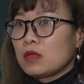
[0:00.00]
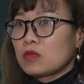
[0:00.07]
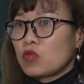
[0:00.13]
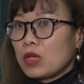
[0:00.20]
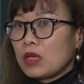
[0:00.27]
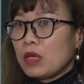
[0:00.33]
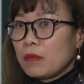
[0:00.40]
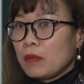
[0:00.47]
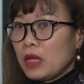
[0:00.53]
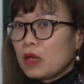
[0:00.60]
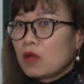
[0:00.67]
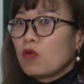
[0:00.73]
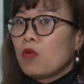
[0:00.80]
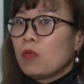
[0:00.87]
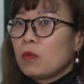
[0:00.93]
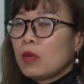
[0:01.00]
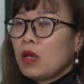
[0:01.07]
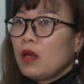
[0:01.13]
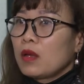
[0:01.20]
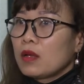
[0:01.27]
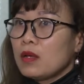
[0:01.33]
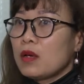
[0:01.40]
doanh nghiệp để cùng
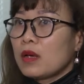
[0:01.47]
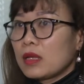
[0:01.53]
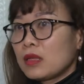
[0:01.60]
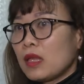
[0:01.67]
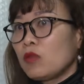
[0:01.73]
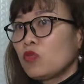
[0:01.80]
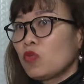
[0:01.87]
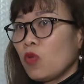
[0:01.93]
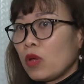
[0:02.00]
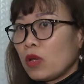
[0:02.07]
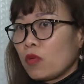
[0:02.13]
đưa cái tên tuổi